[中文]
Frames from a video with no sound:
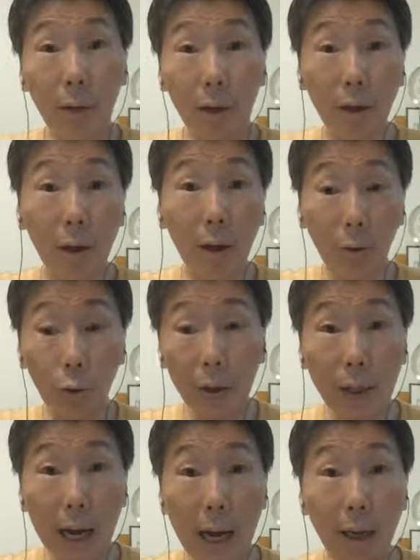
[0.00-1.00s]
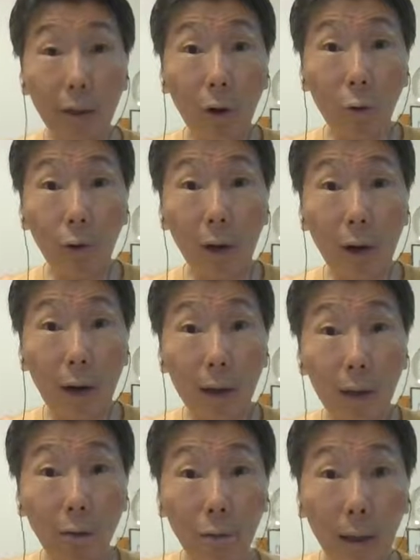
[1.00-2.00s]
他直接叫蹲下，交互蹲掉
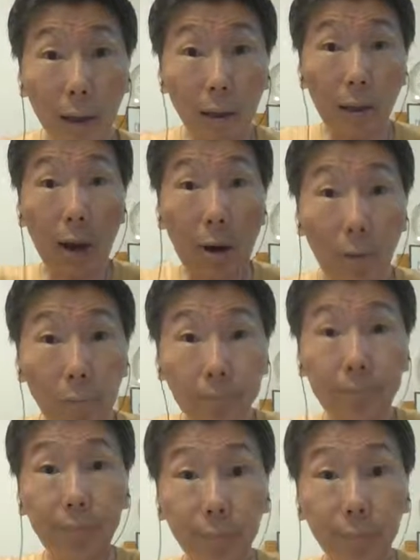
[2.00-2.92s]
开始，我就开始跳。